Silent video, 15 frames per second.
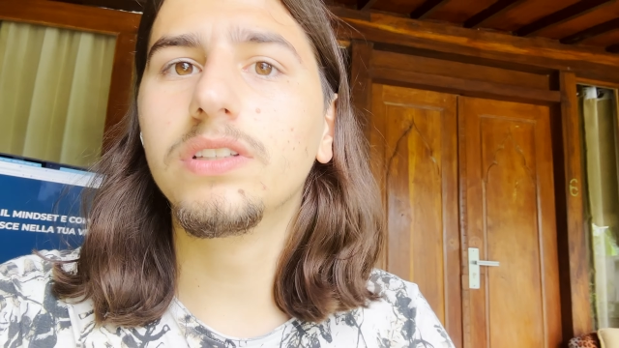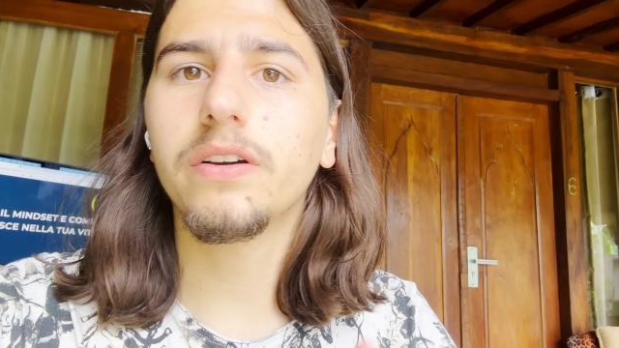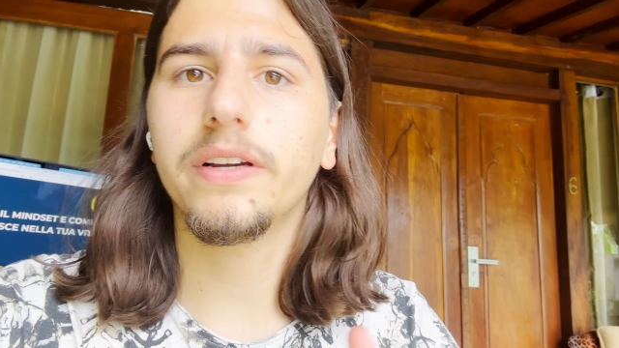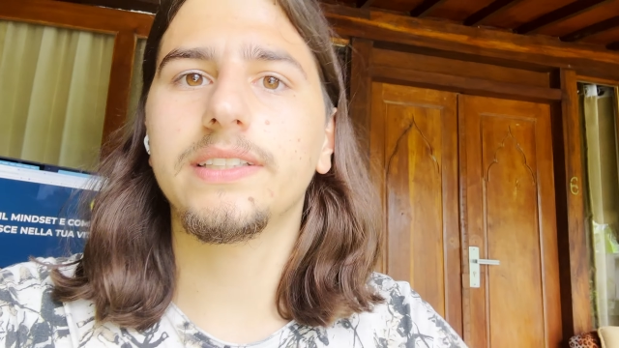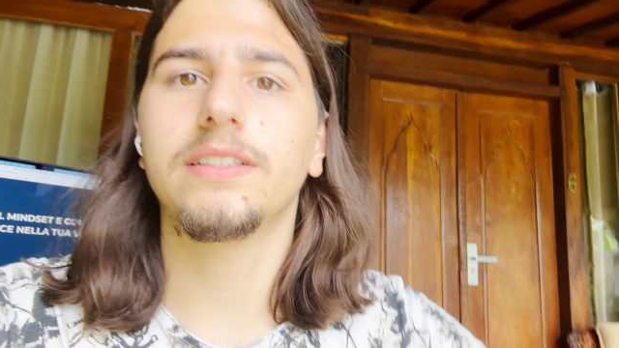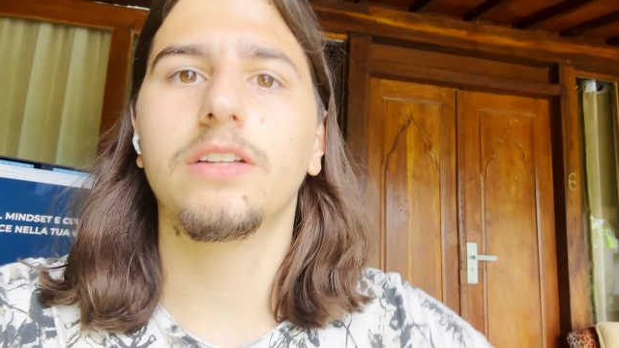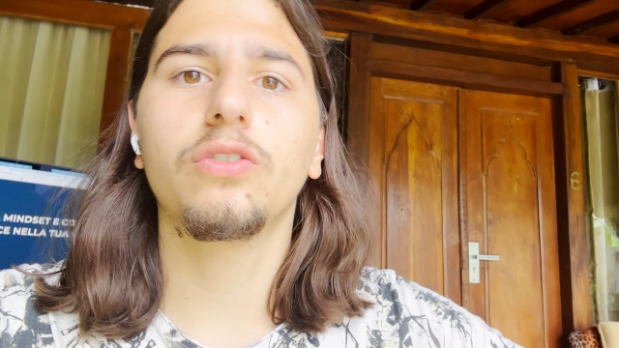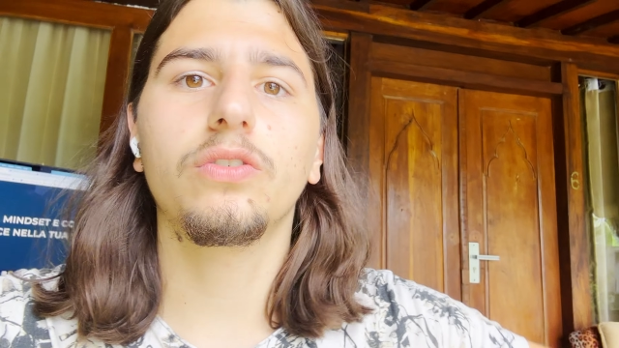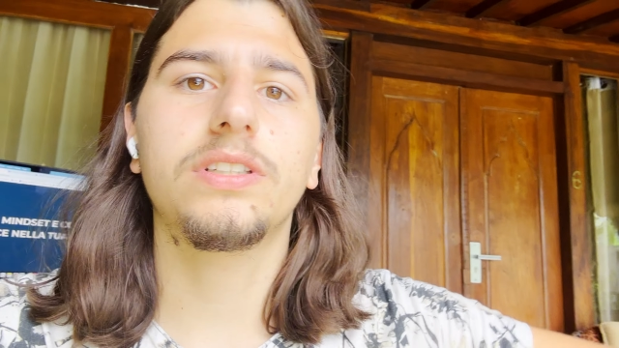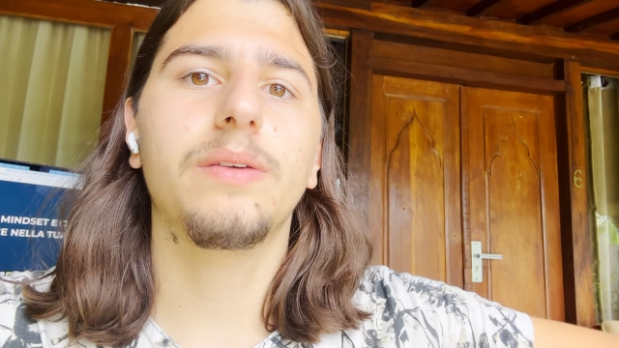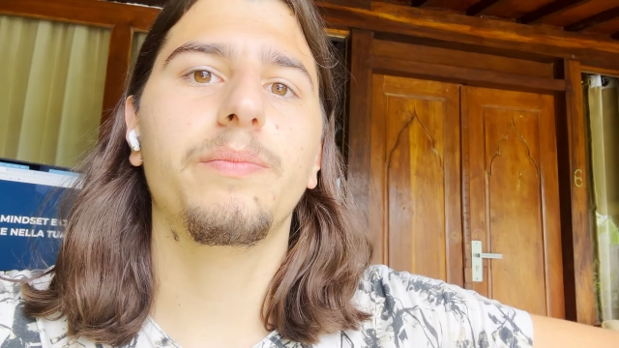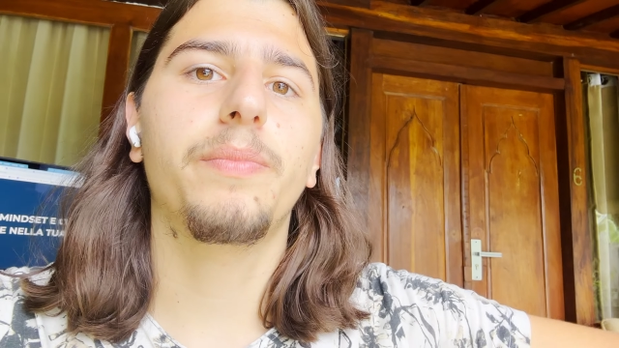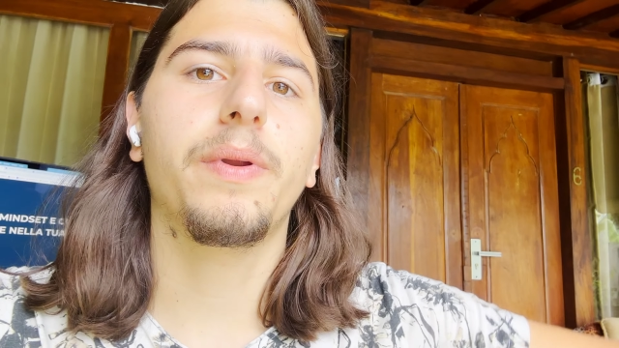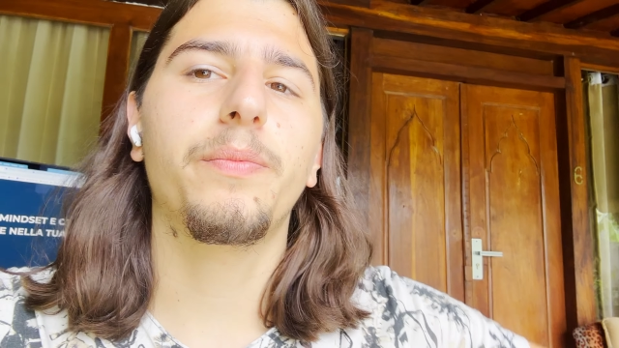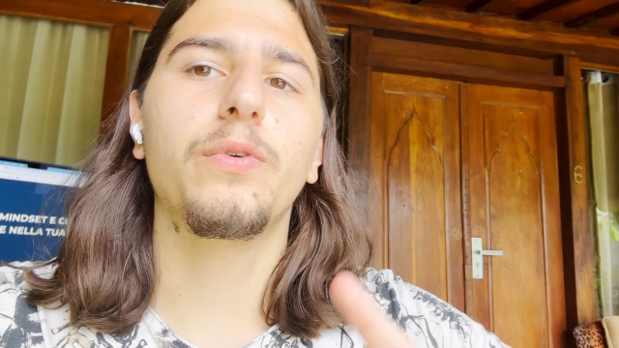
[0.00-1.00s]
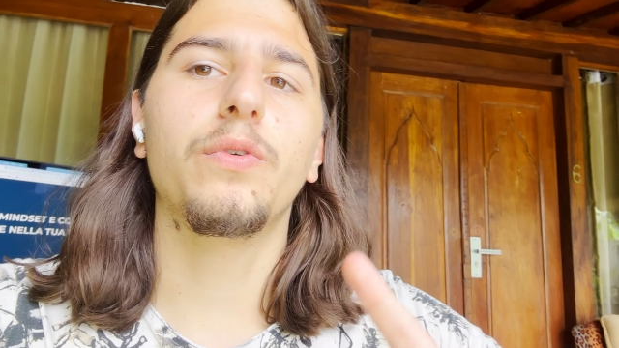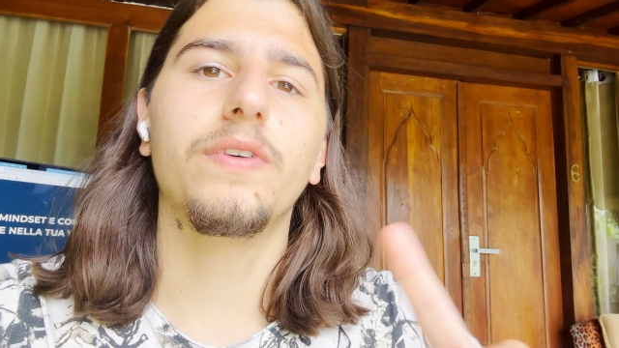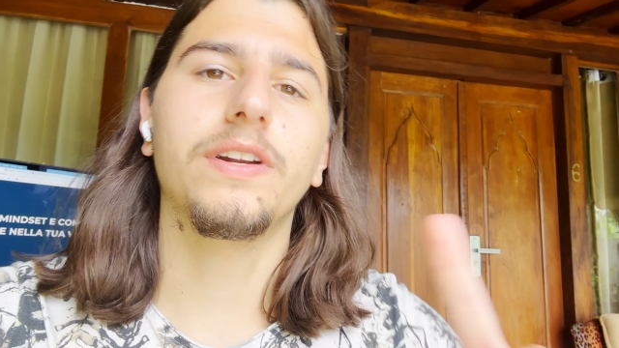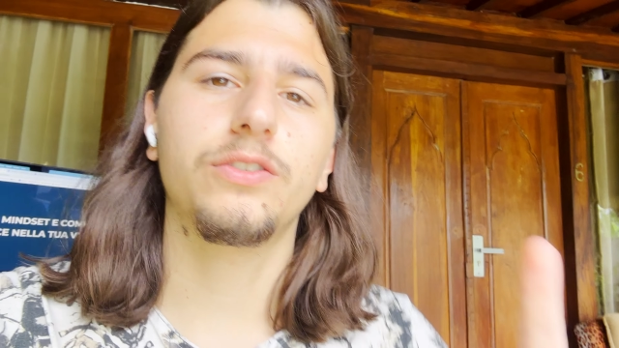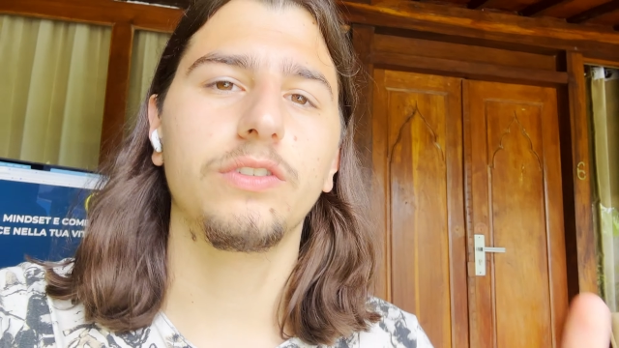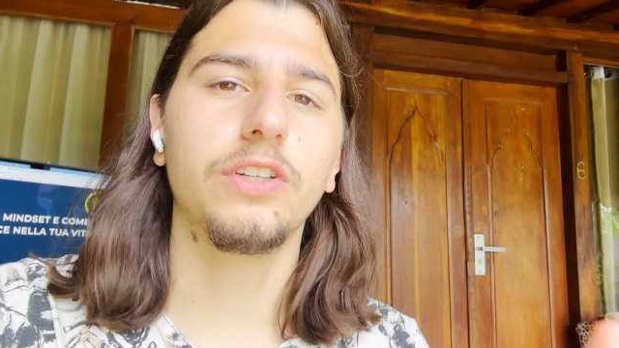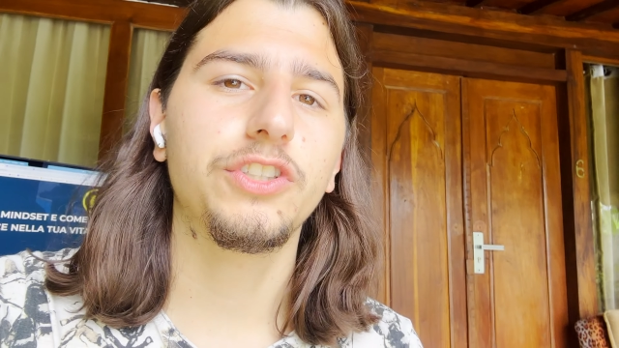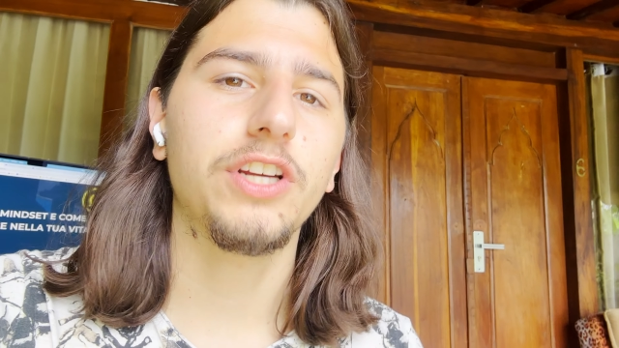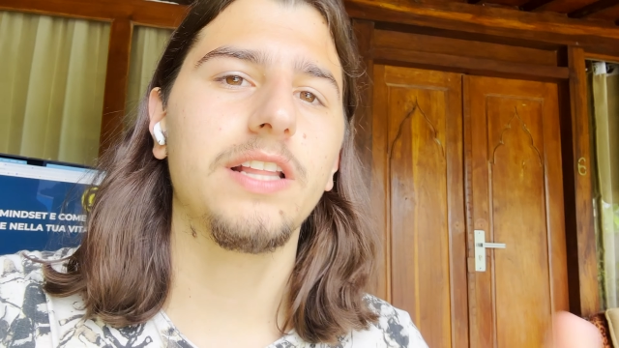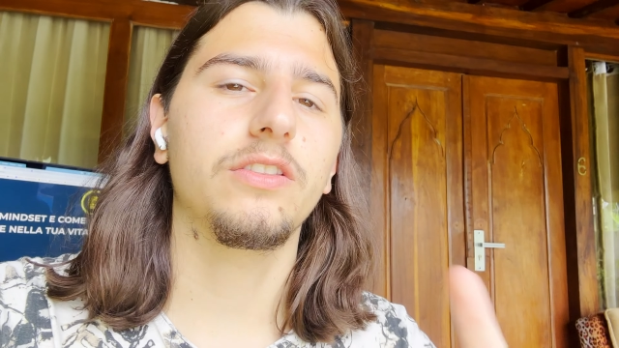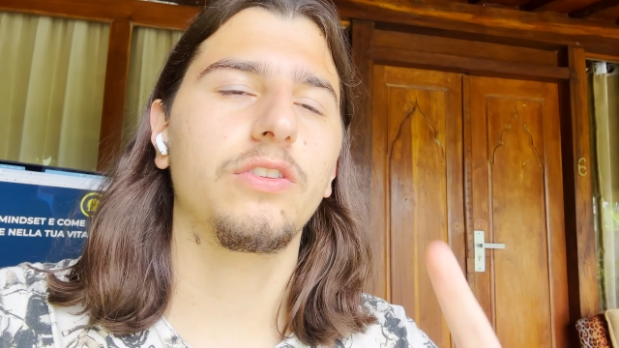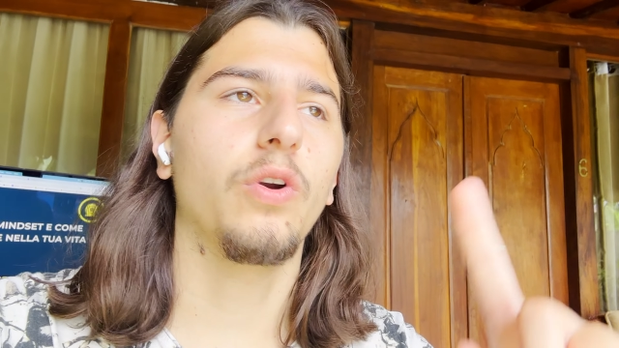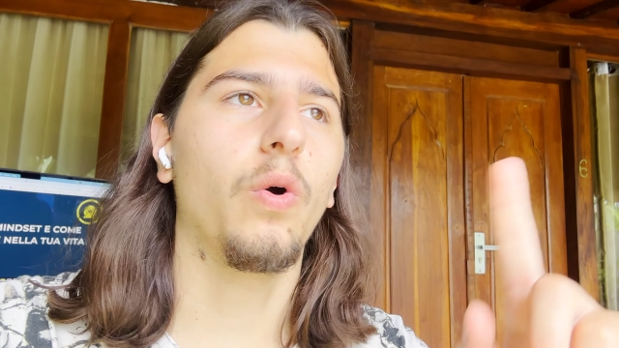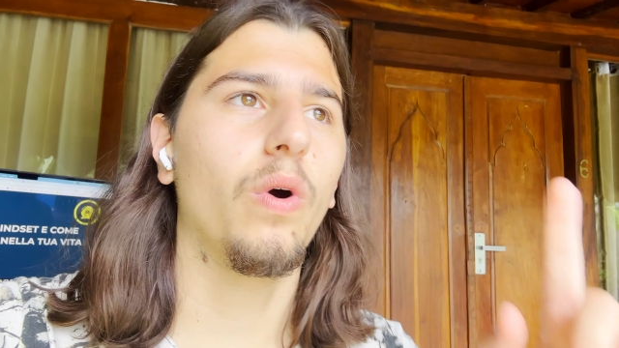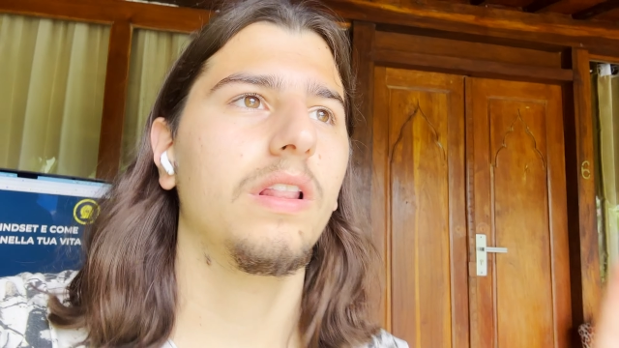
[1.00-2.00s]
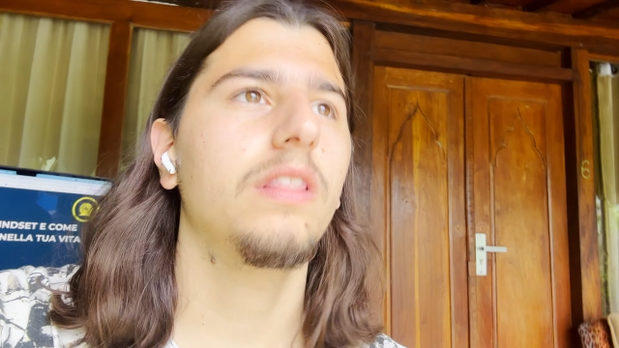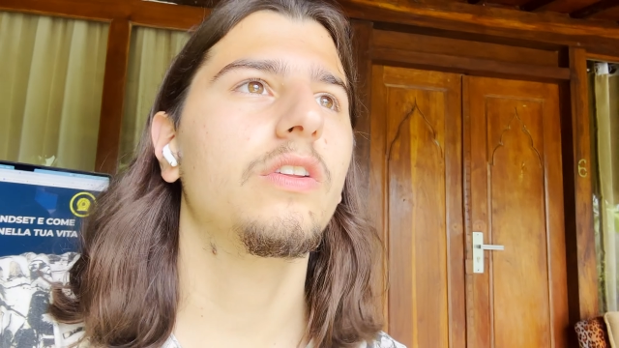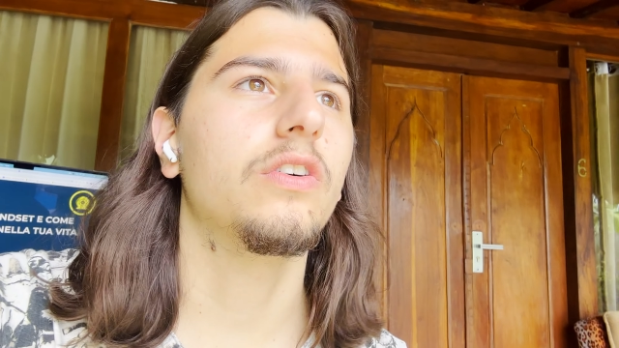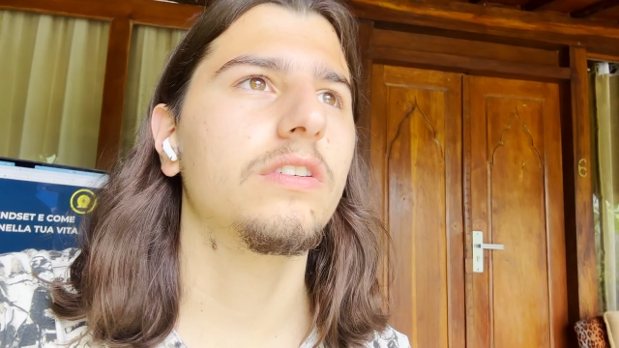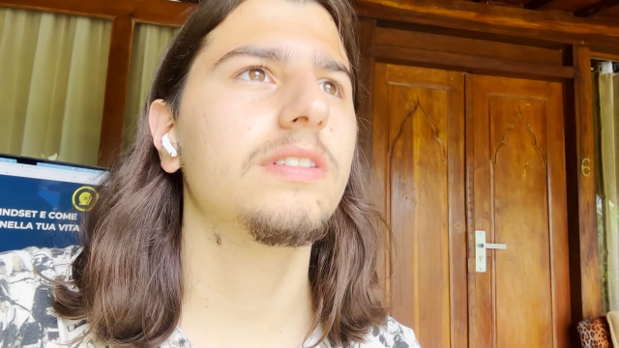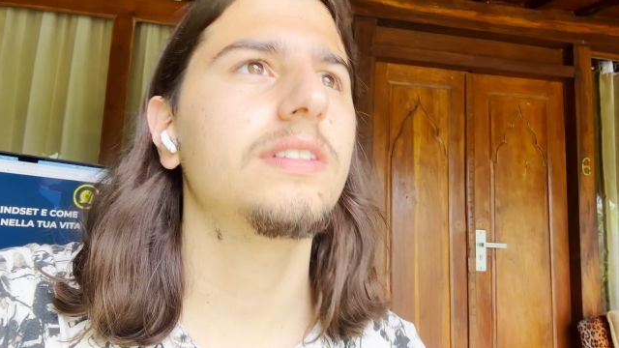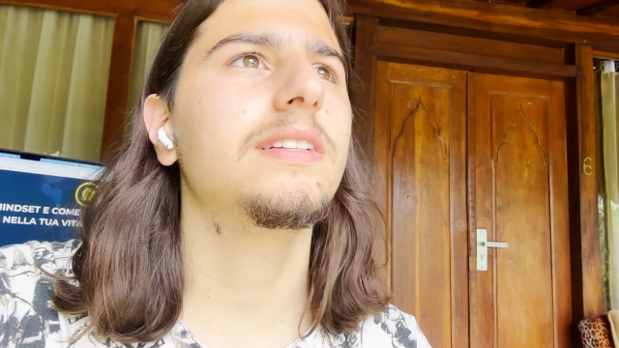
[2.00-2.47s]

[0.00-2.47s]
quindi andando sempre più verso il centro o al nord,